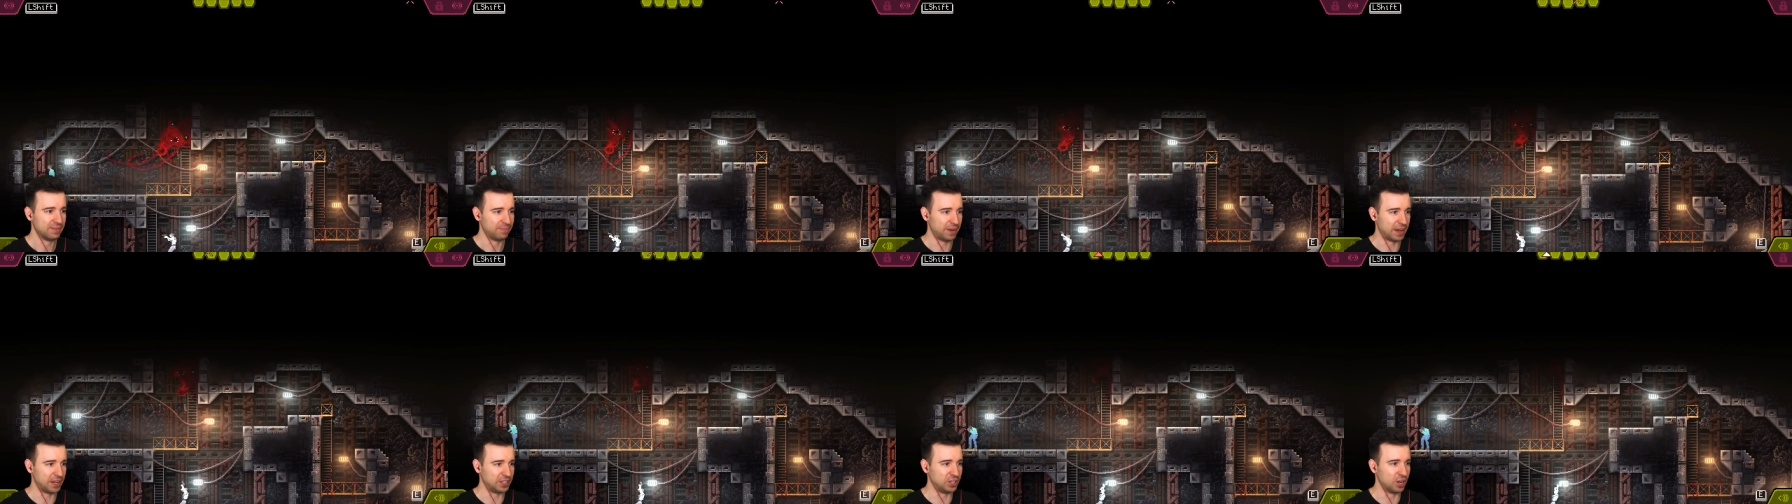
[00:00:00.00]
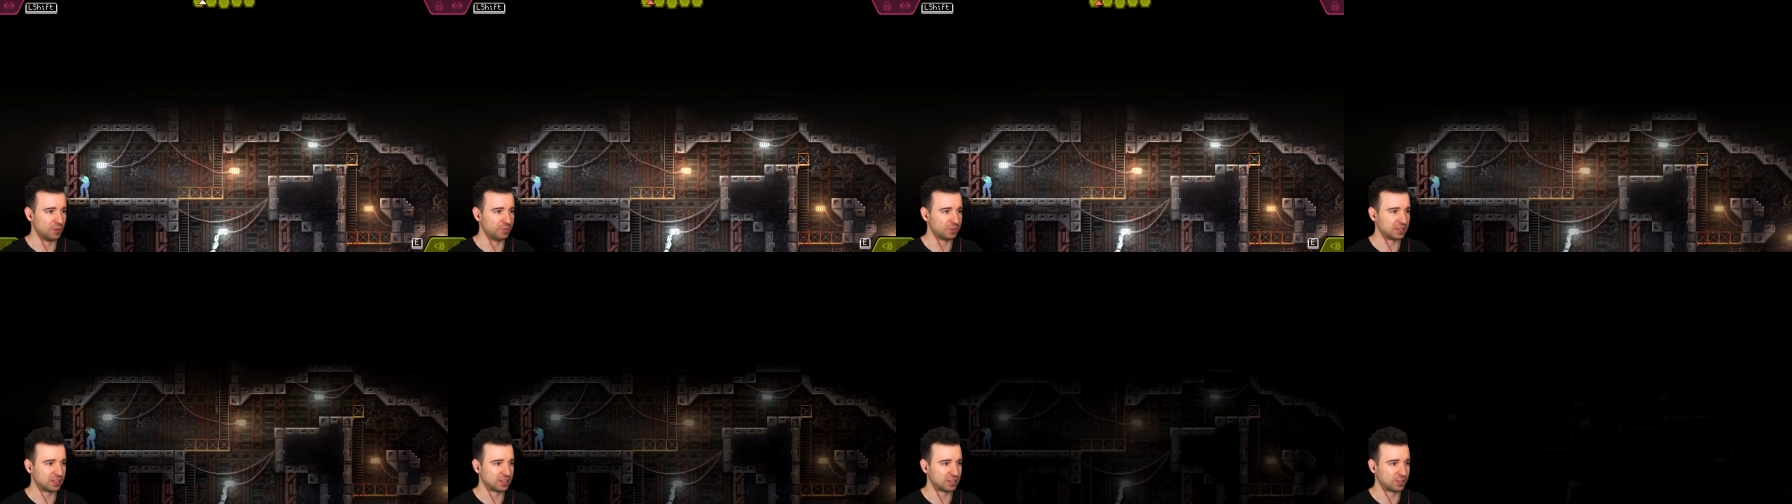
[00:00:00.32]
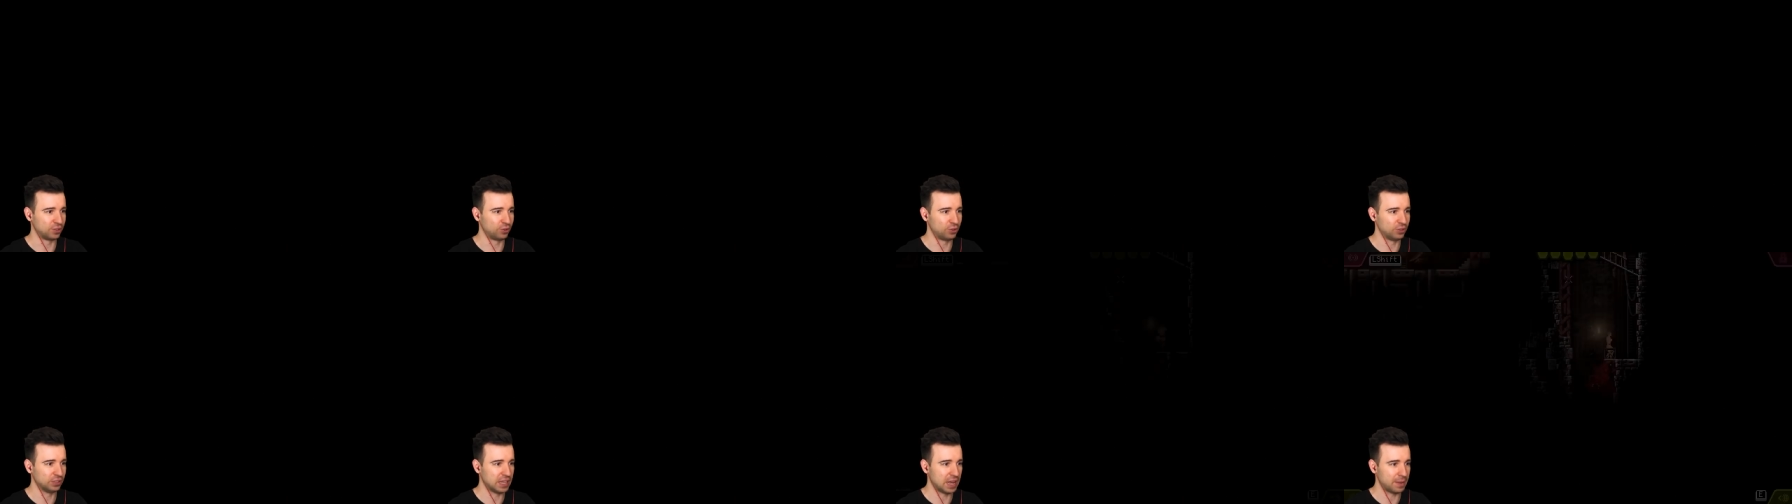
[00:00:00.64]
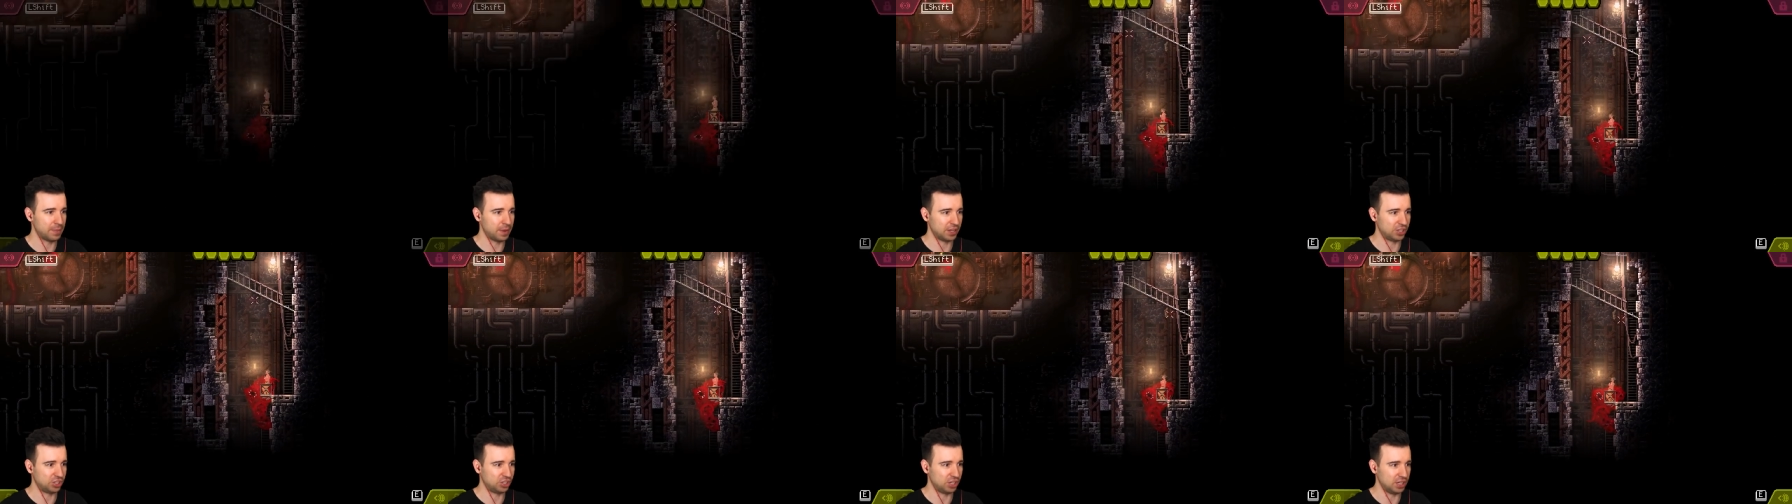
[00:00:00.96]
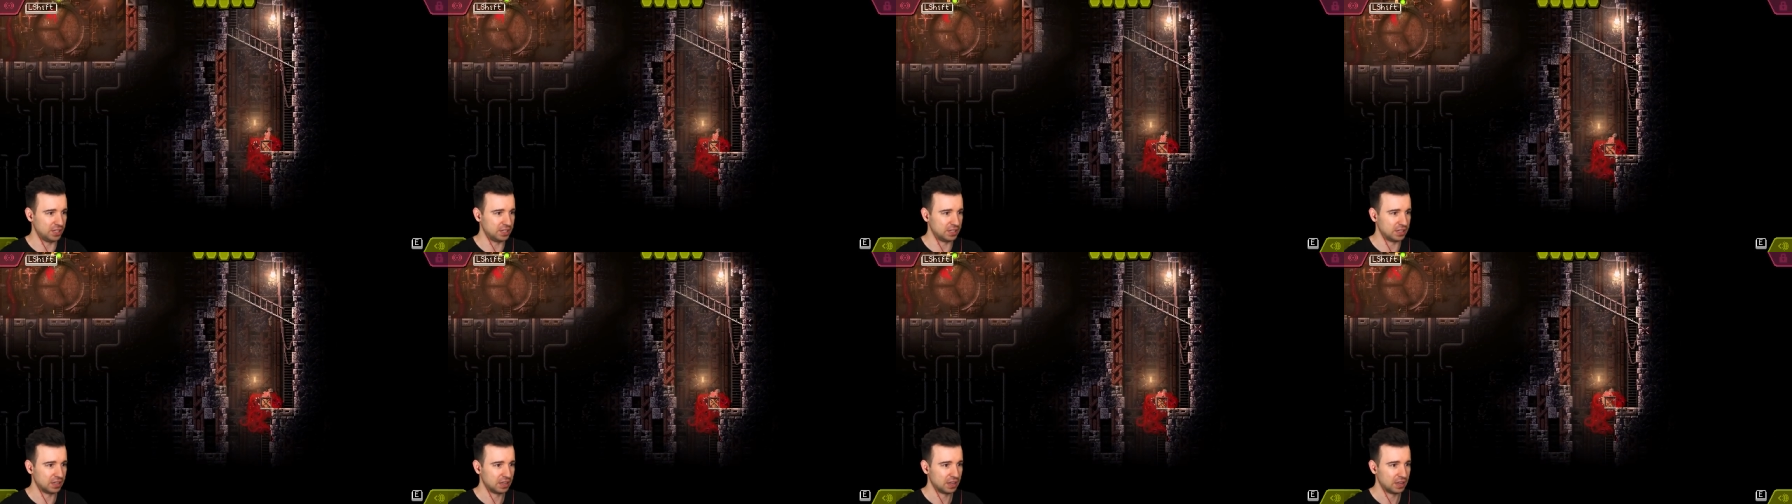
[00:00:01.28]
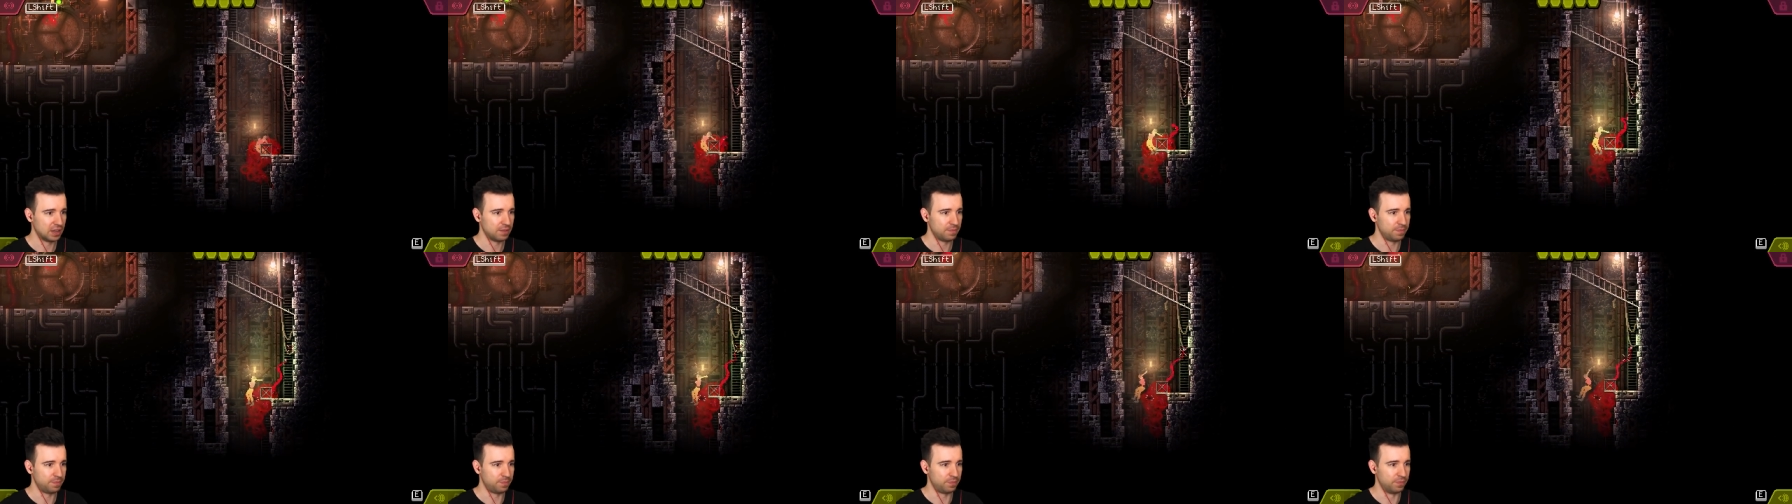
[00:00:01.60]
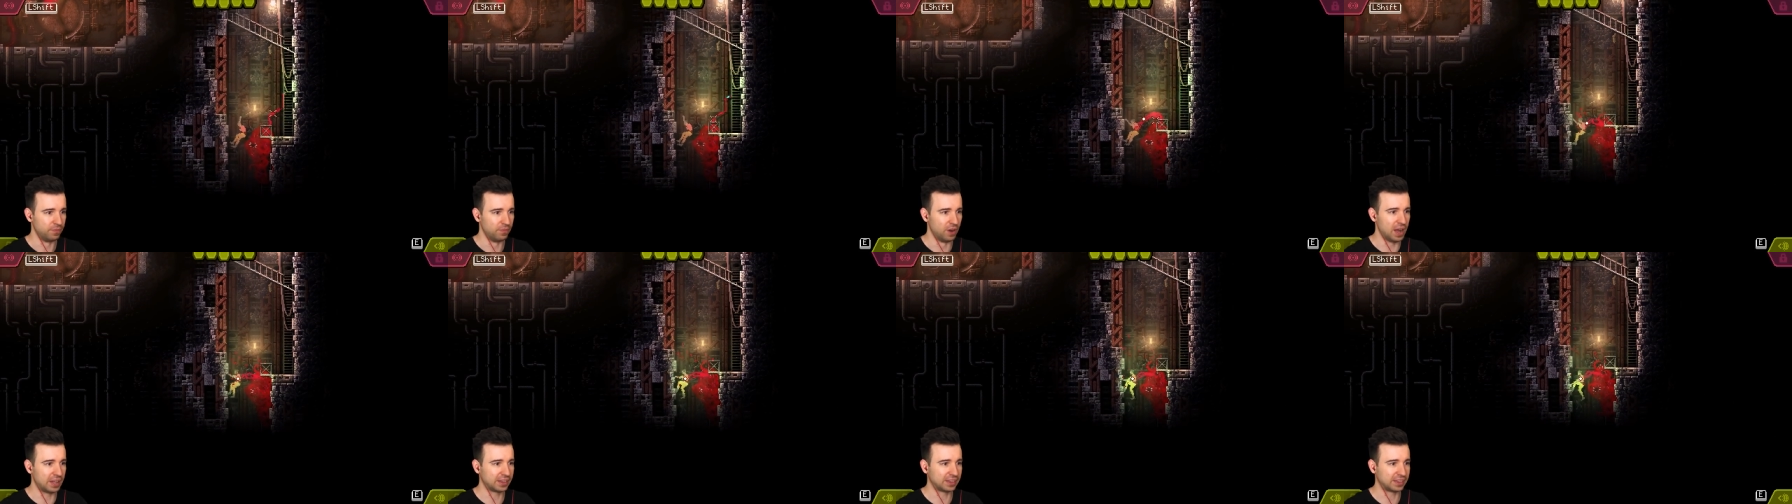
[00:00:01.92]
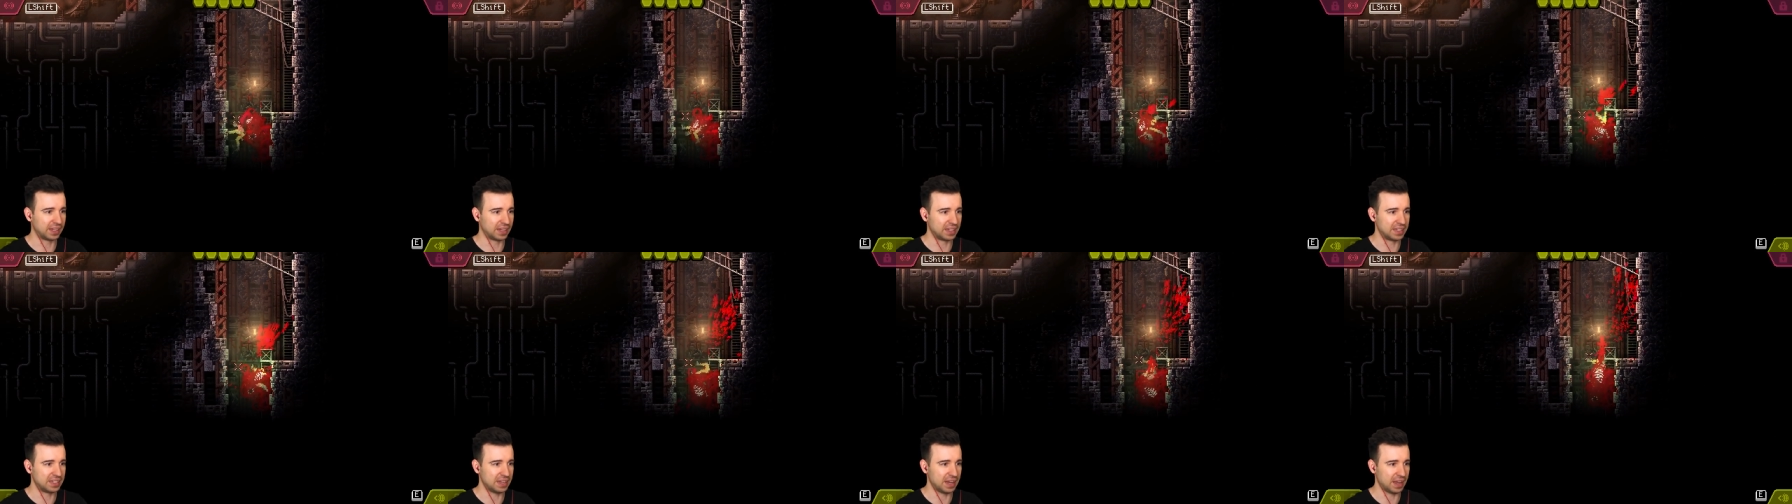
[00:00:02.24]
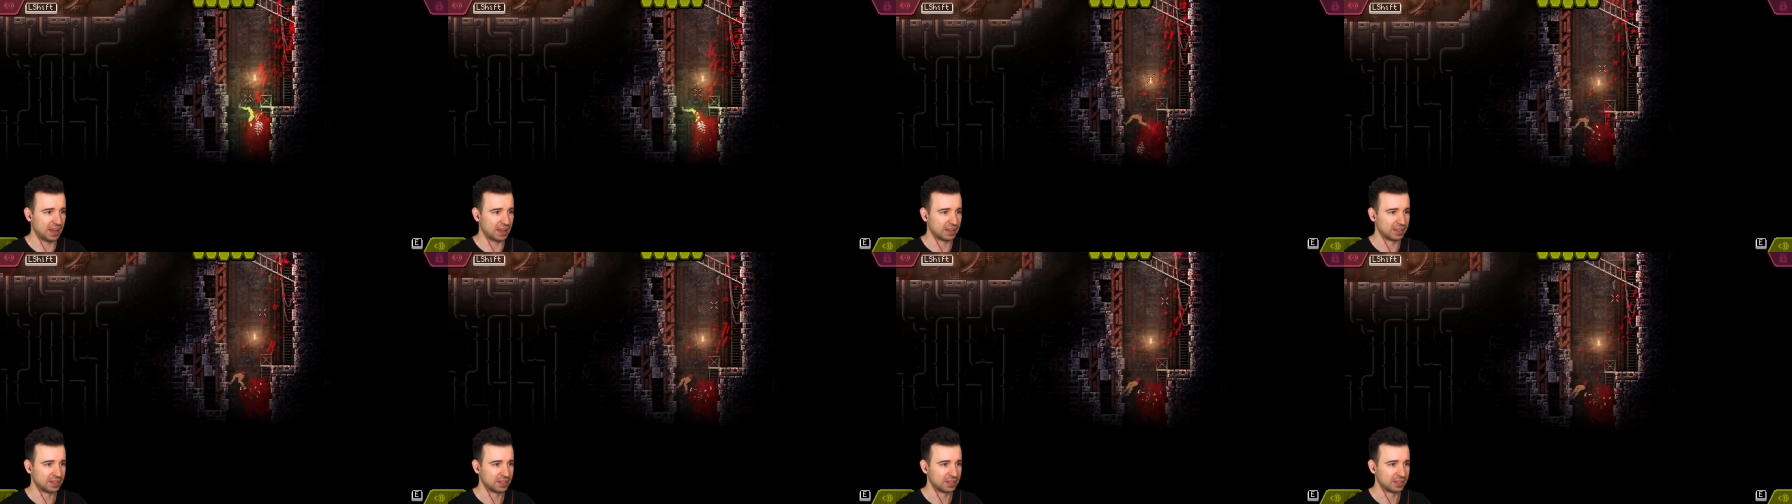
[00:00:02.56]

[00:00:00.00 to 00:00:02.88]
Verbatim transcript: Пойдемте, сукуна, мочить. Вот ты где.